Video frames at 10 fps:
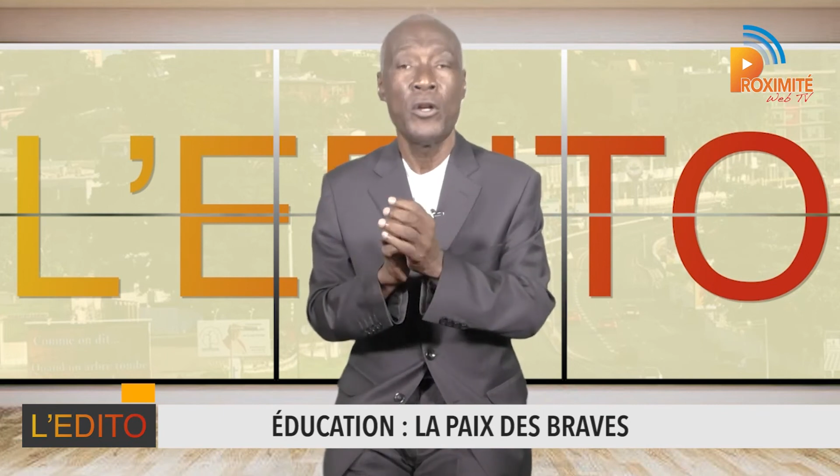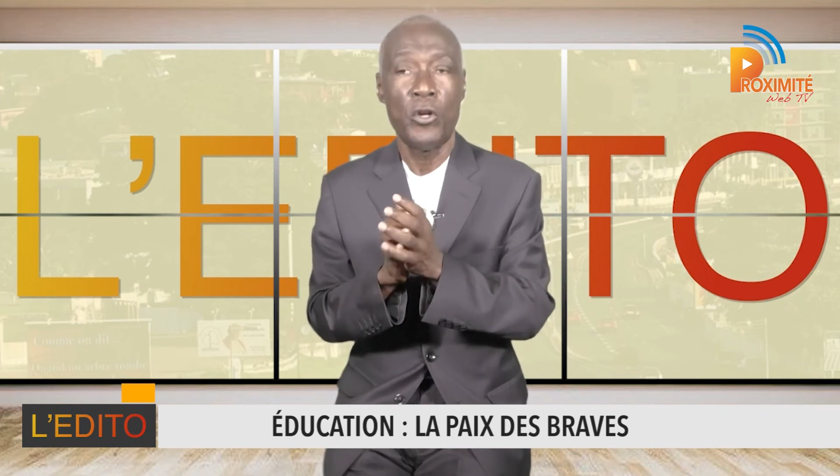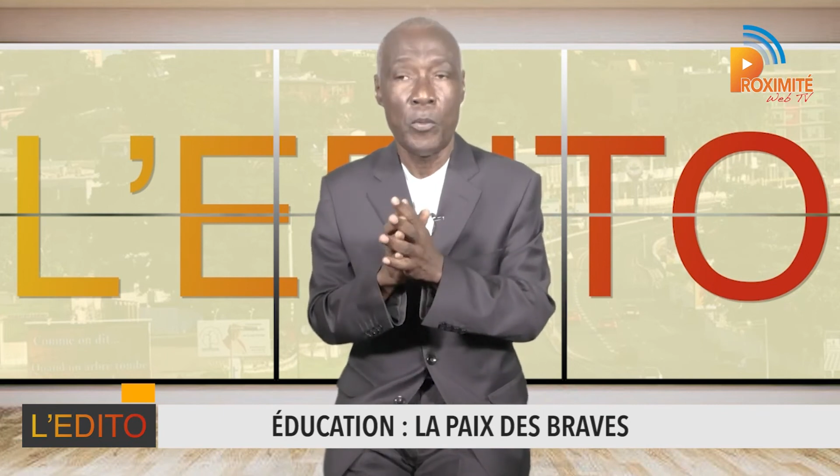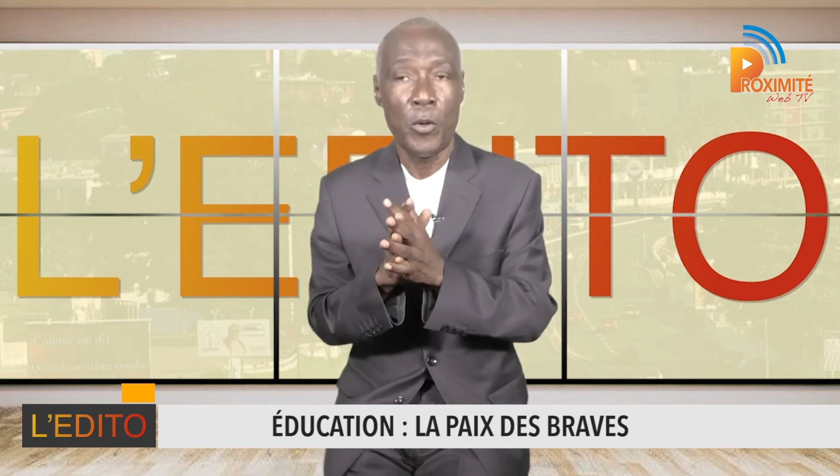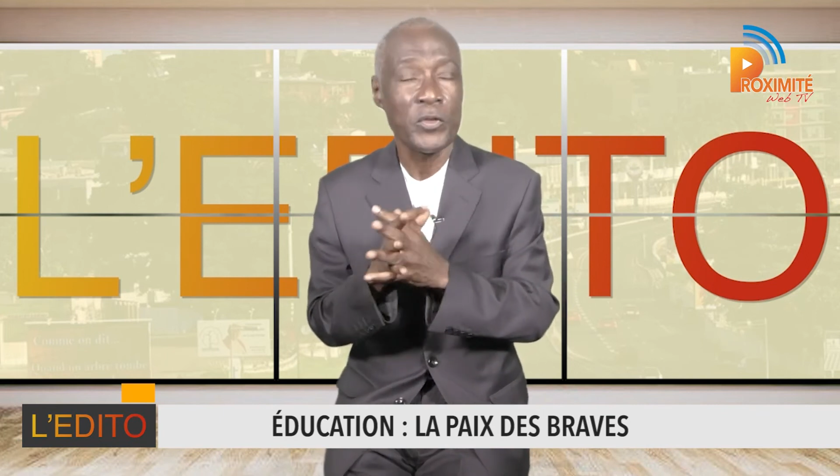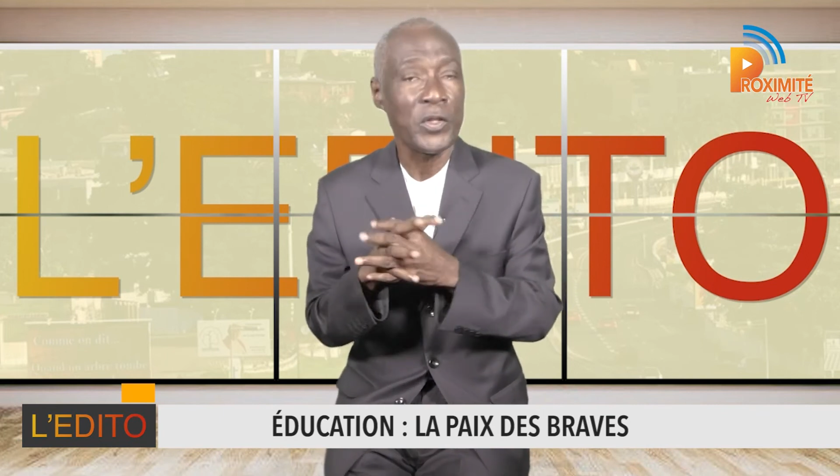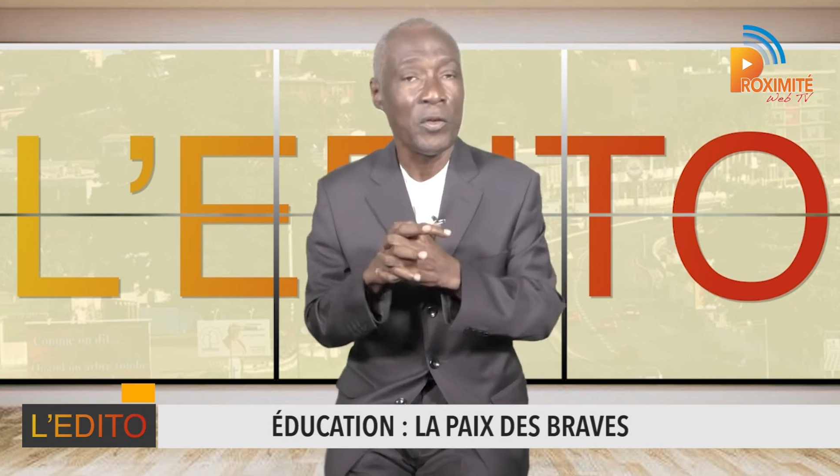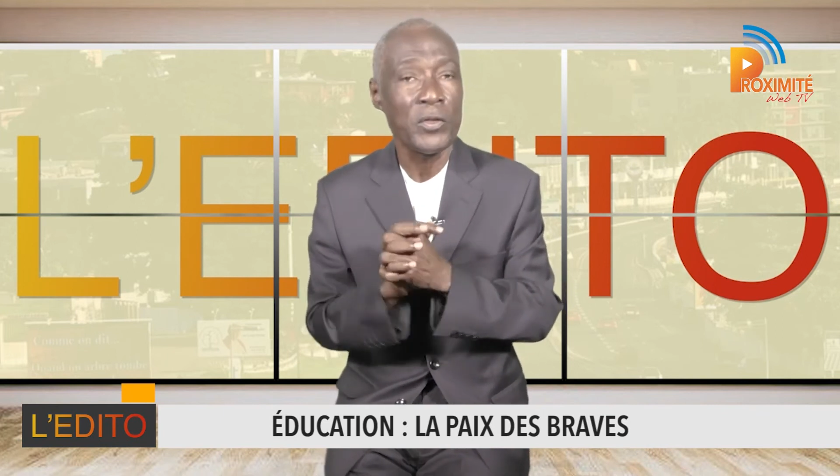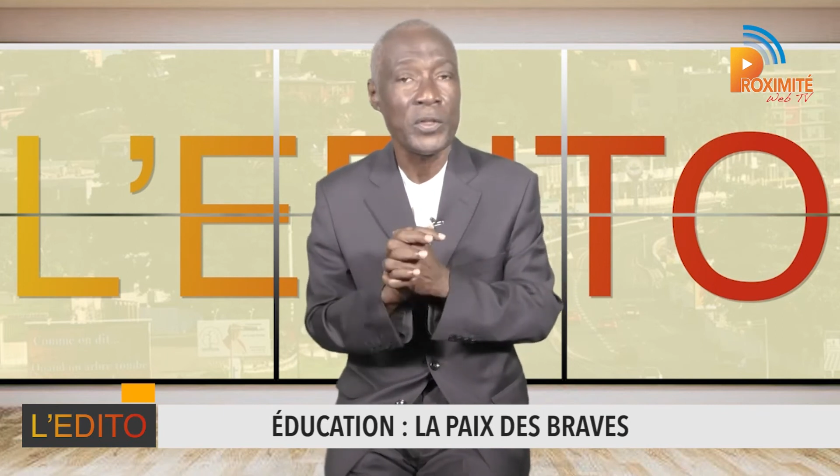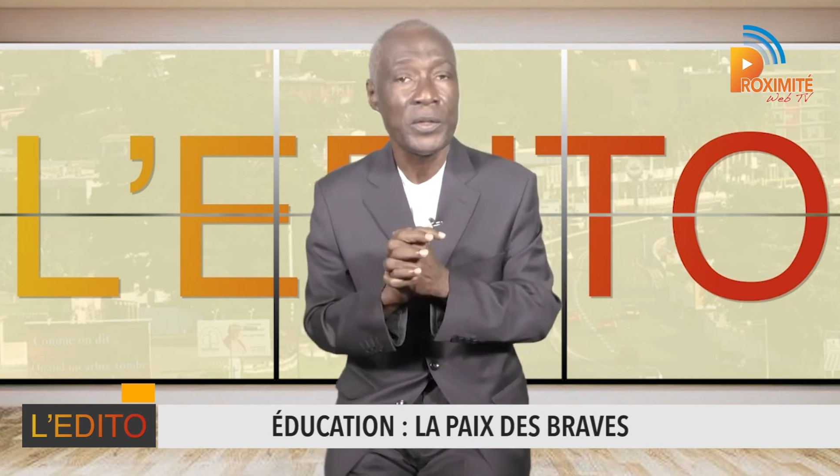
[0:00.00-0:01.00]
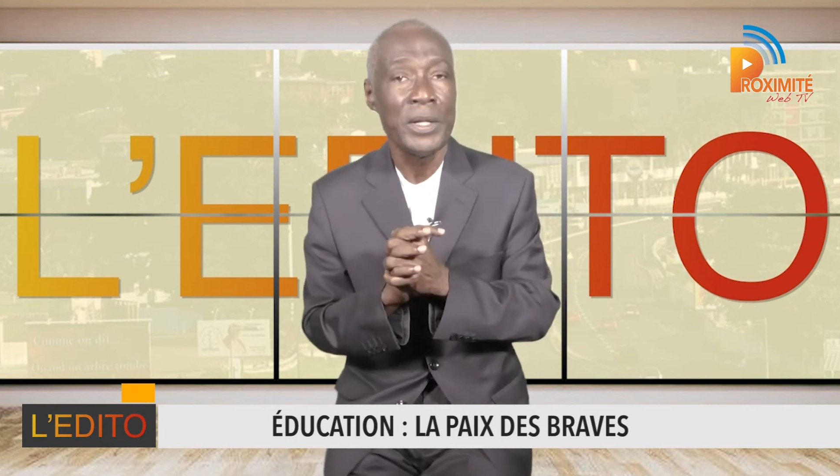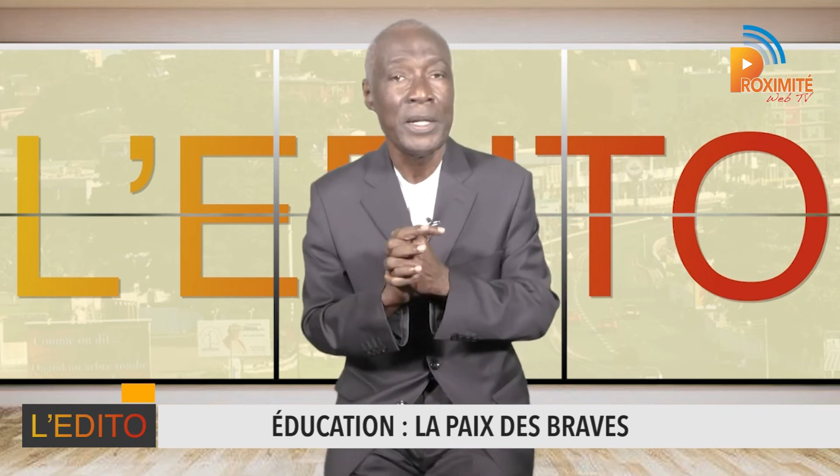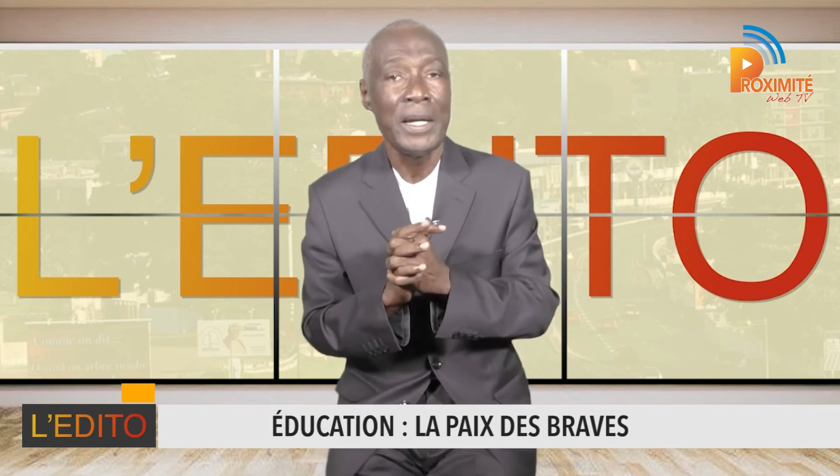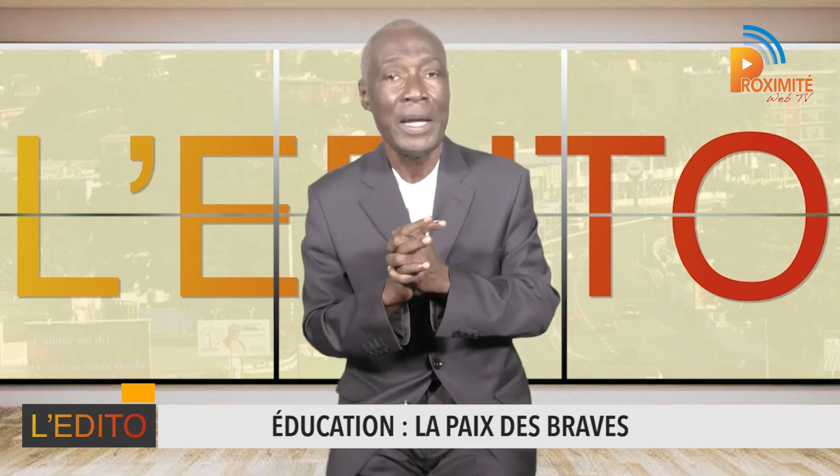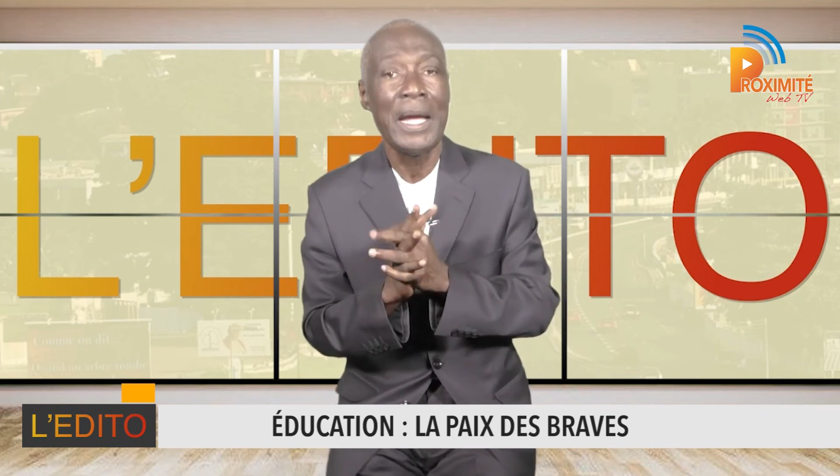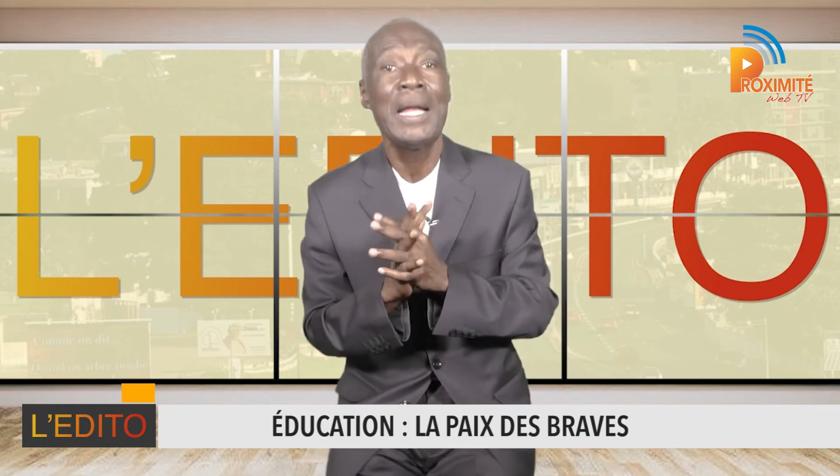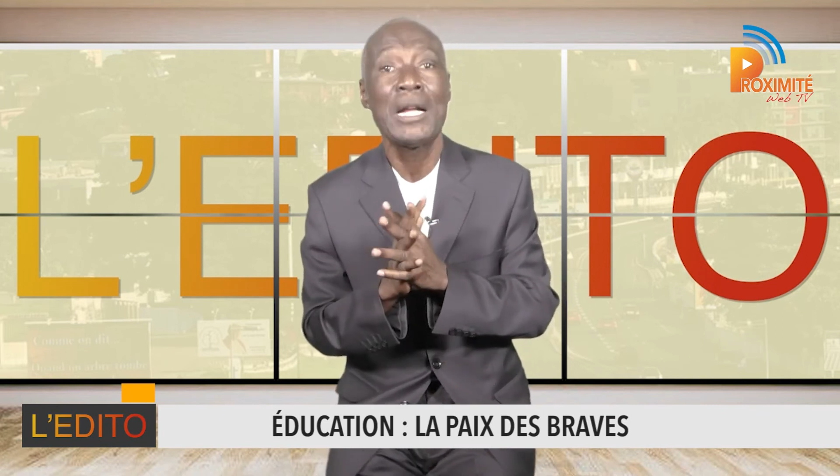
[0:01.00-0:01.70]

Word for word: le bon sens est